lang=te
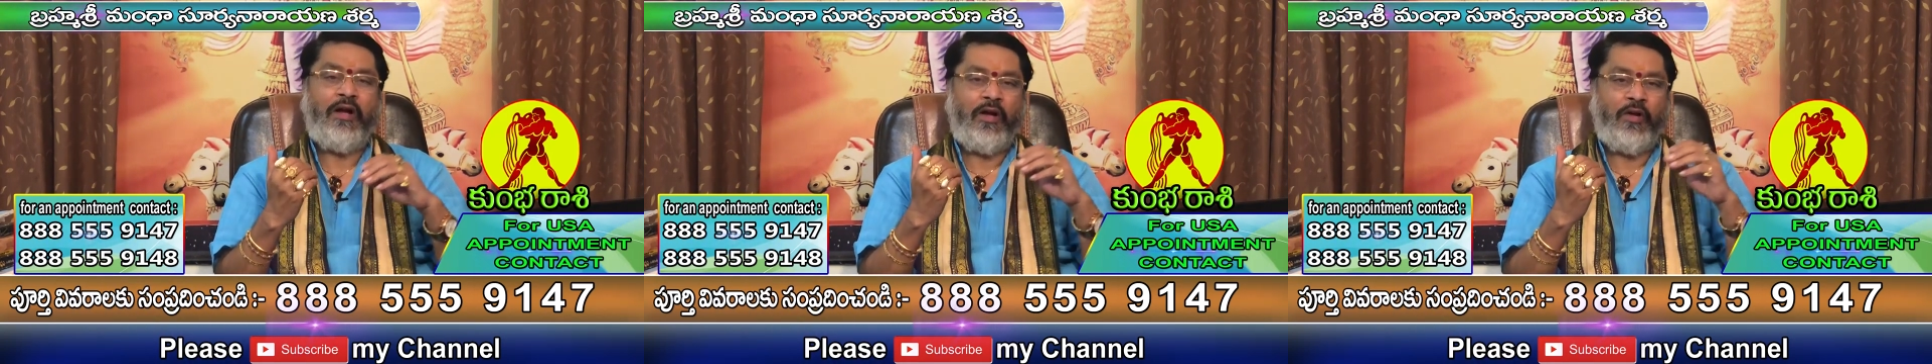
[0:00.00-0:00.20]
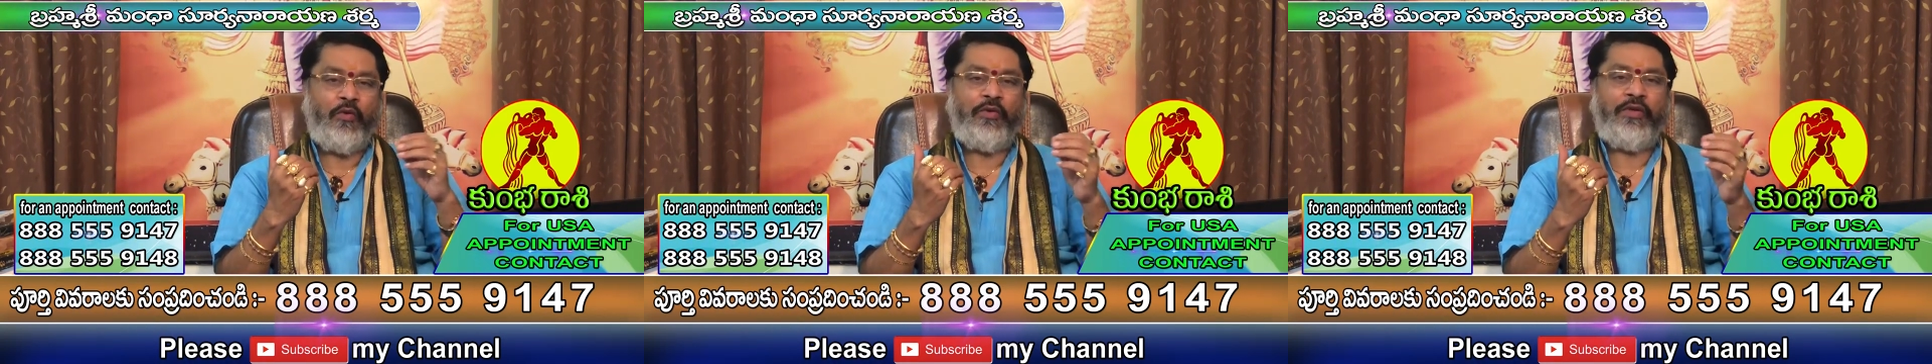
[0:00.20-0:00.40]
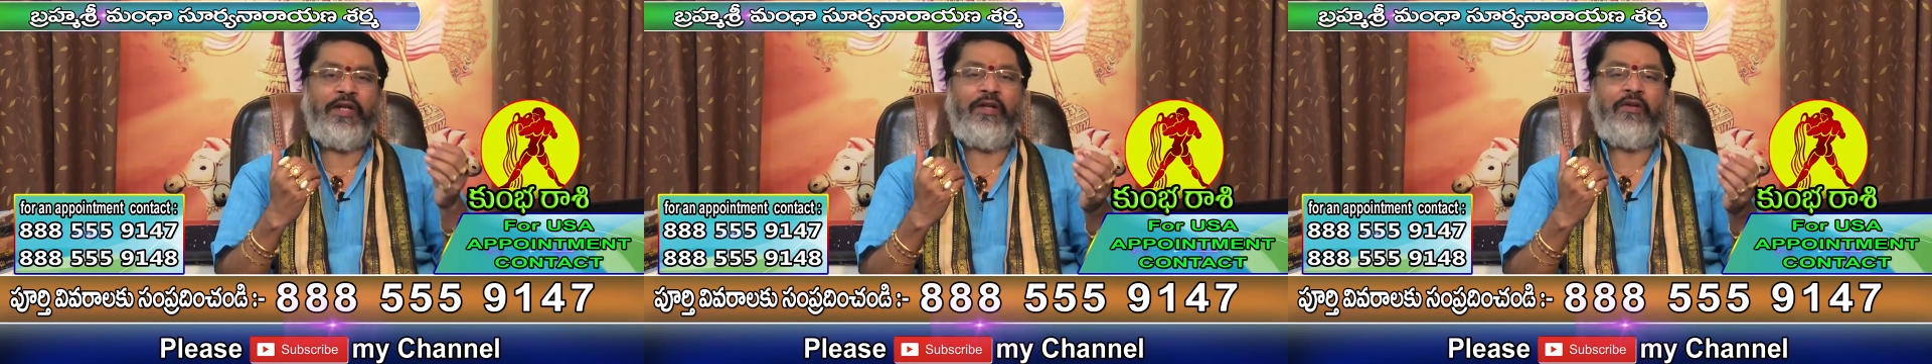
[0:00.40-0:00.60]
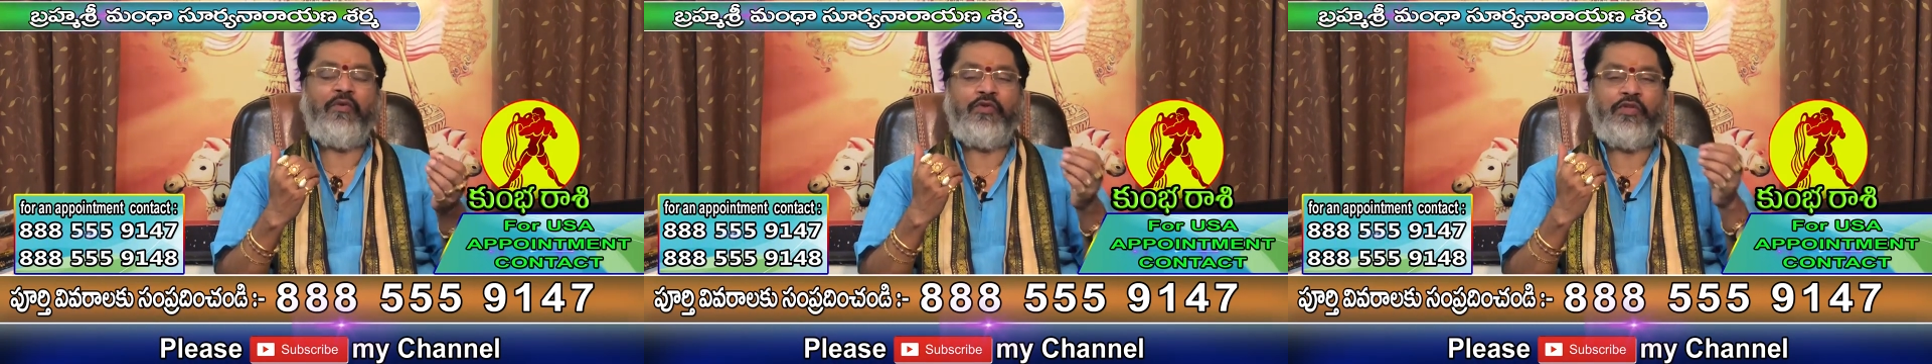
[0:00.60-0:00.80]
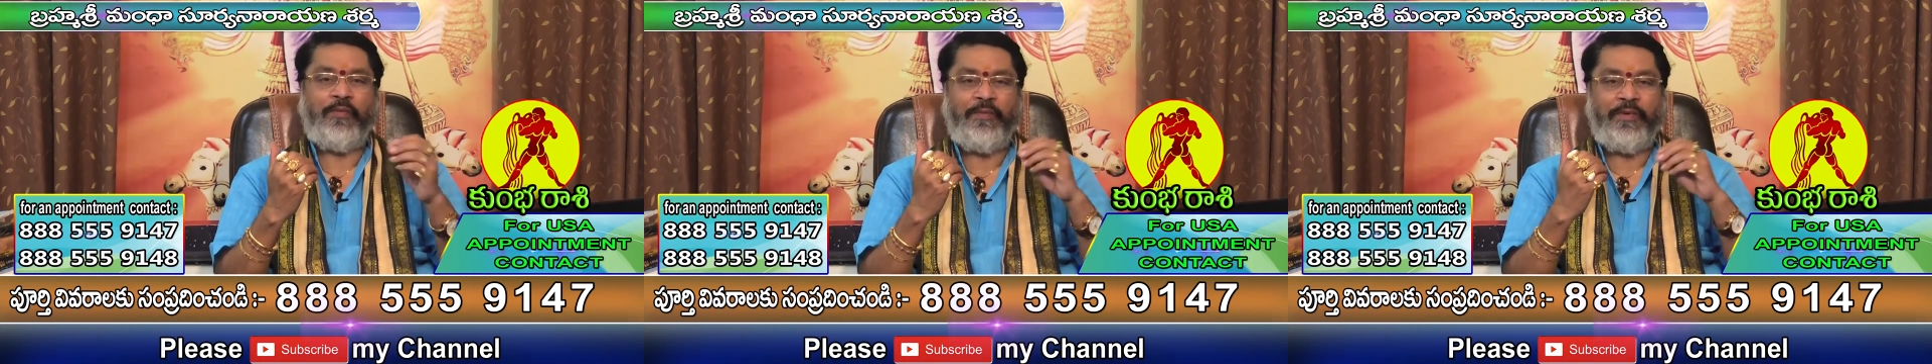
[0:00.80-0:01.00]
ఆరోగ్యానికి
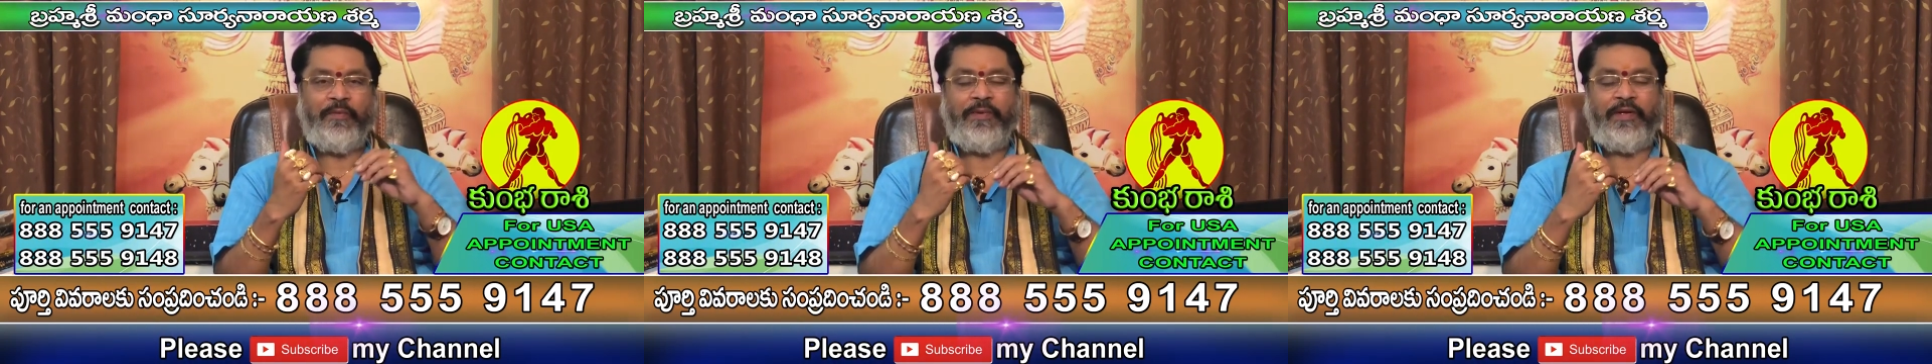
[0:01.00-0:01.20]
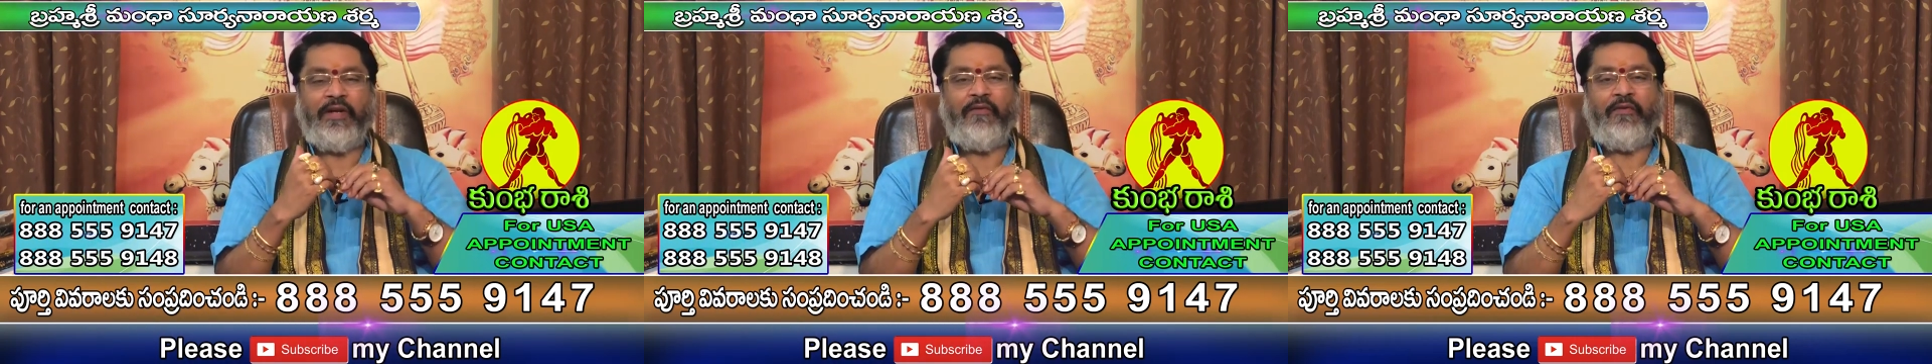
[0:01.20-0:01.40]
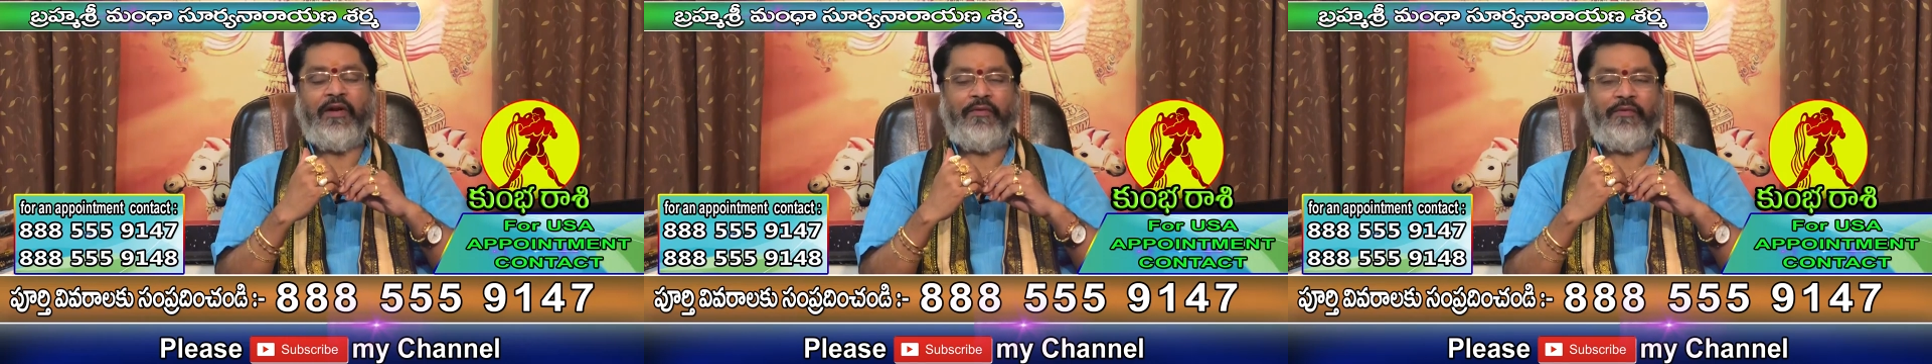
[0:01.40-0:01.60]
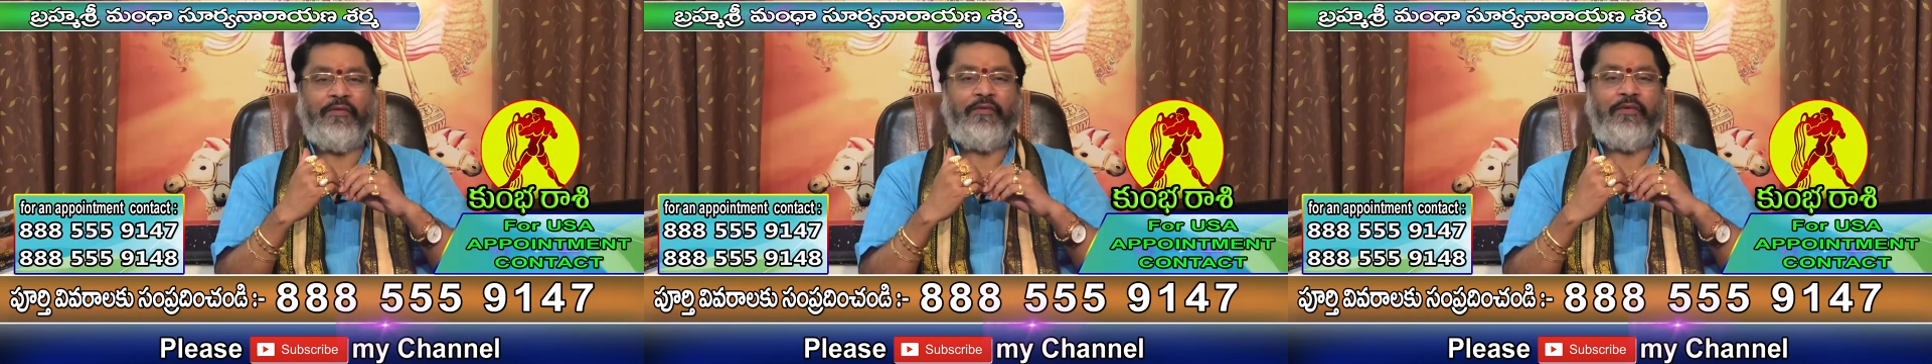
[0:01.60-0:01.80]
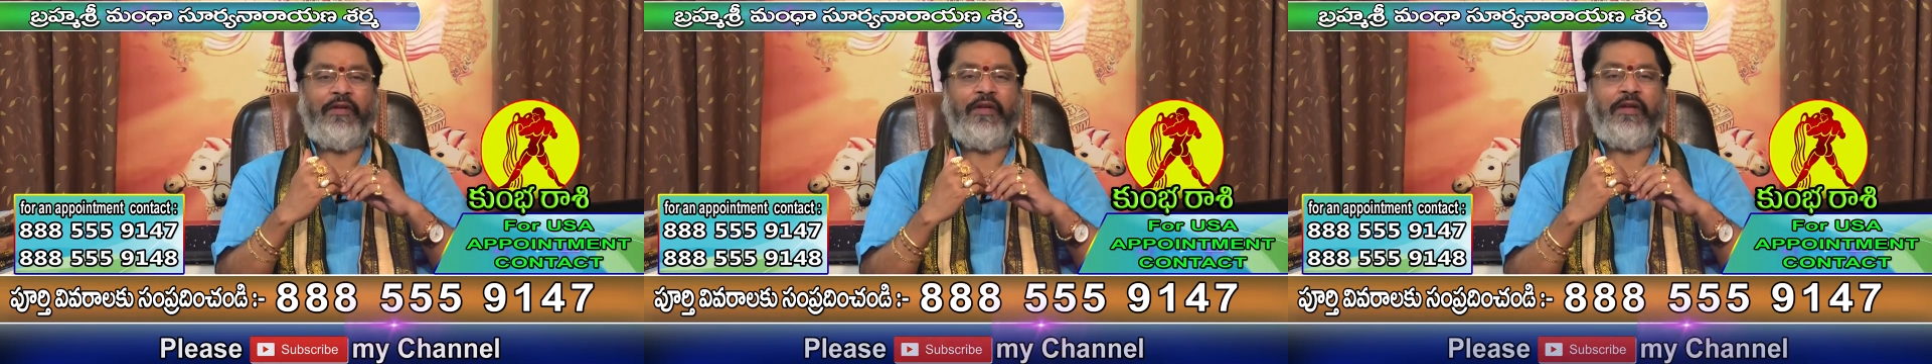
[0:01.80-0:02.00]
కొంచెం ఇబ్బంది పెట్టే అవకాశం
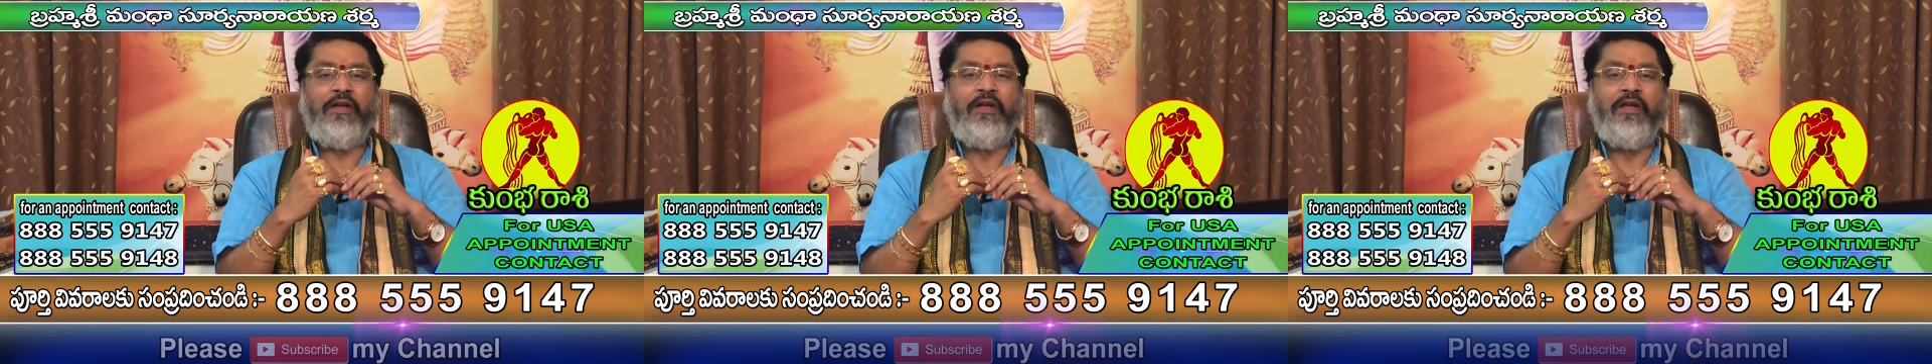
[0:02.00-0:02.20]
ఉంటుంది